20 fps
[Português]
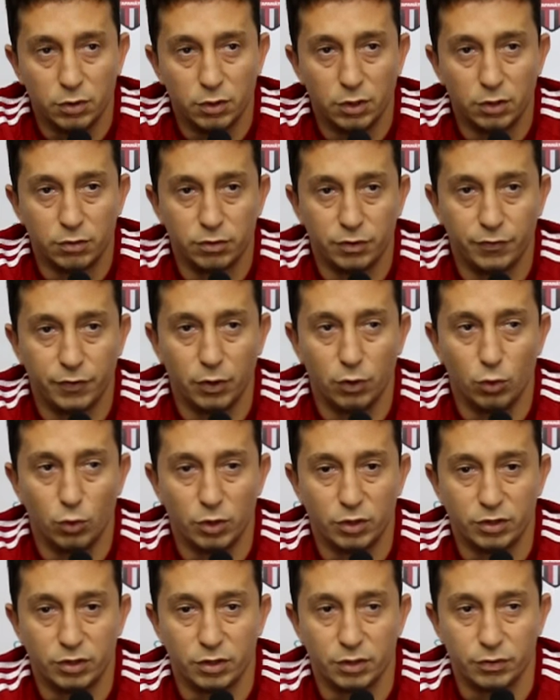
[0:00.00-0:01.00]
Você falou,
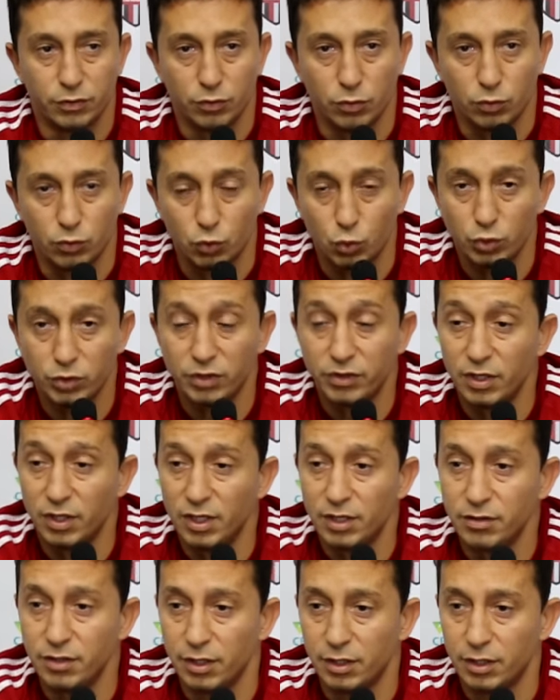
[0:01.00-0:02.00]
acho que são duas
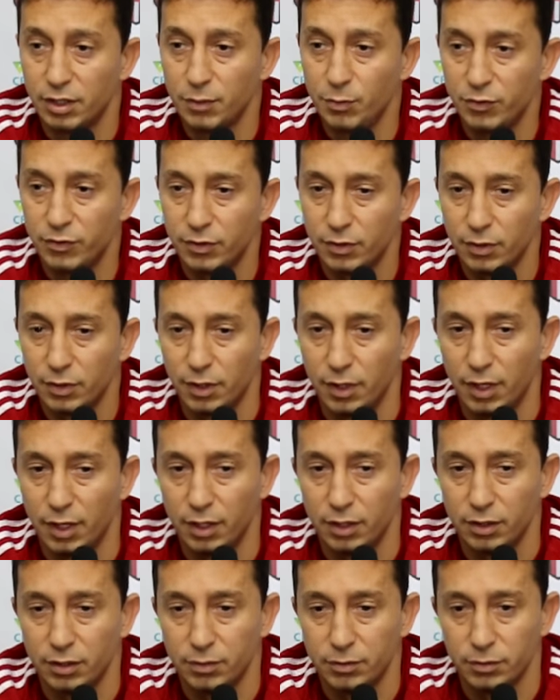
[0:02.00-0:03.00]
excelentes equipes,
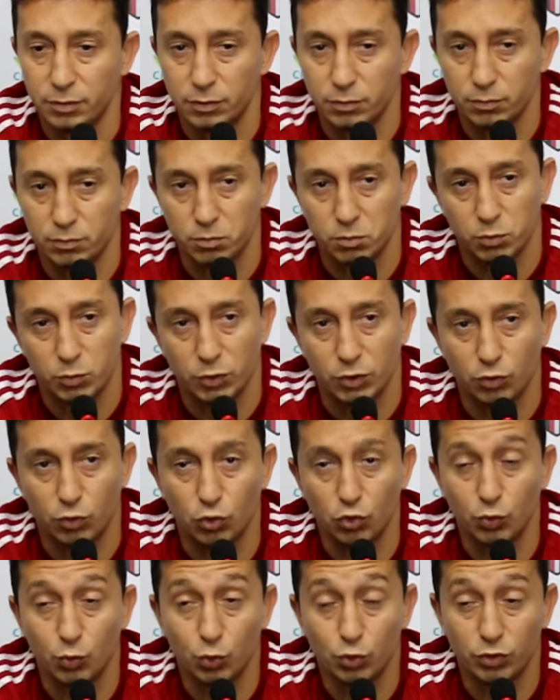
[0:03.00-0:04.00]
é, que
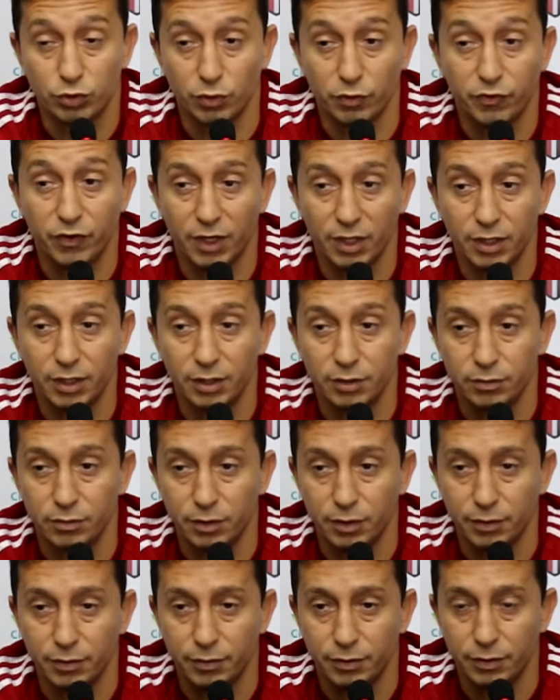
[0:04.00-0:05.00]
todo mundo está falando
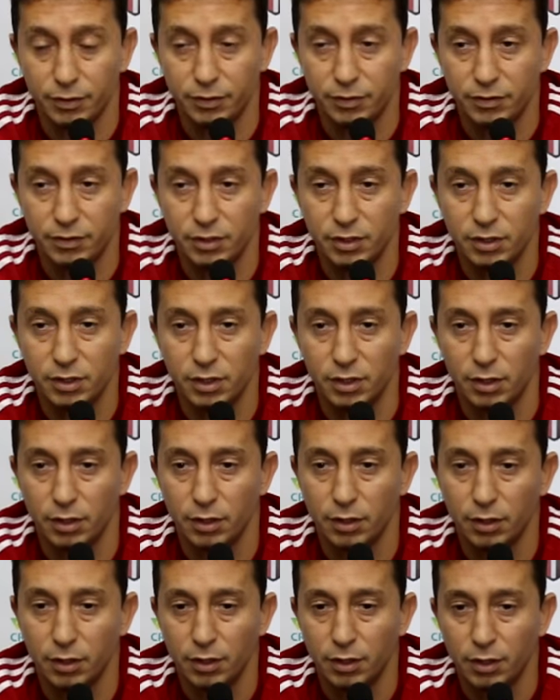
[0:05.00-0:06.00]
né, em si que,
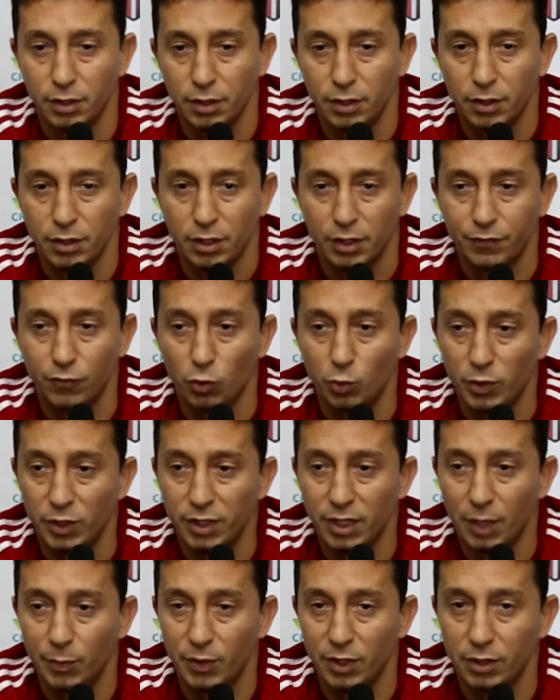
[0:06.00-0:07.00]
que vão
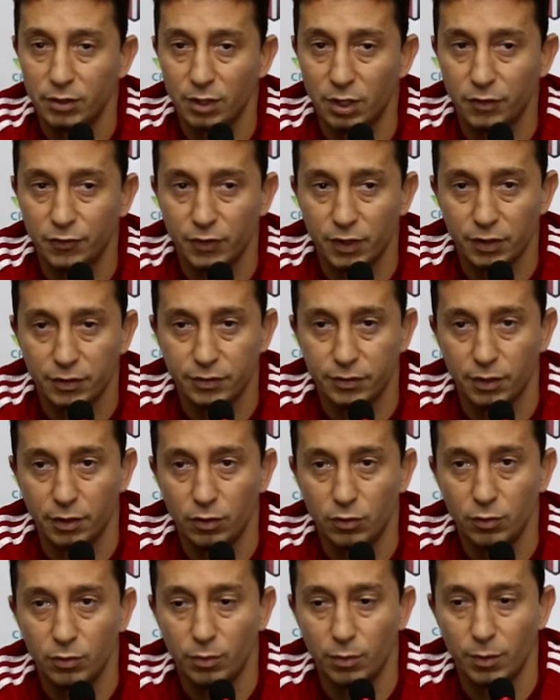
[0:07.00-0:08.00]
brigar pela
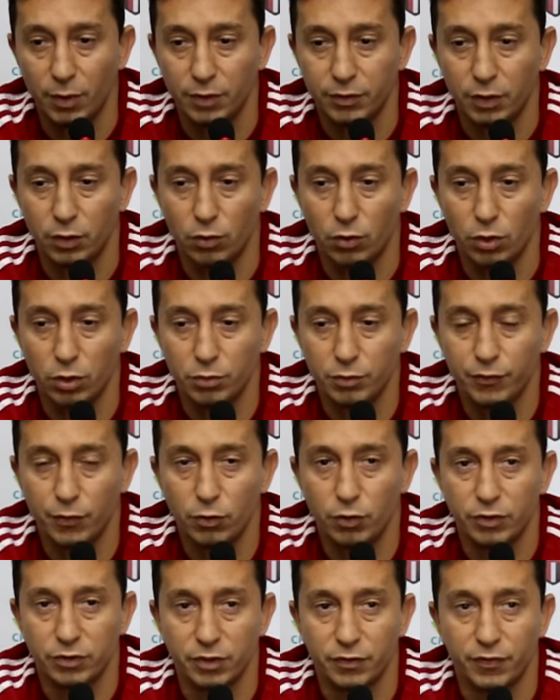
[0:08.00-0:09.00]
classificação, mas agora, como
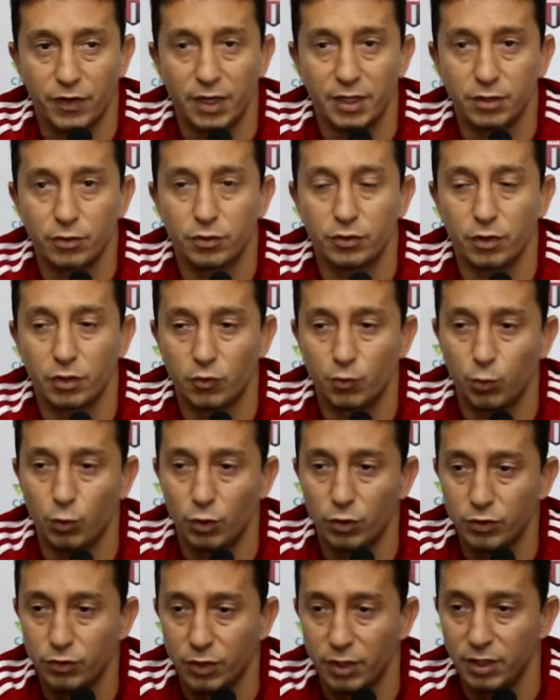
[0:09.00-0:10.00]
falou, acho que valendo os três
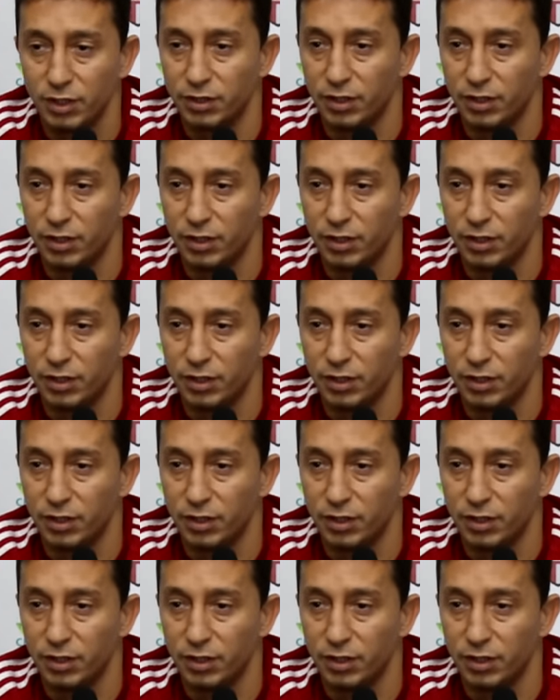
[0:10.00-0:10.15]
pontos ali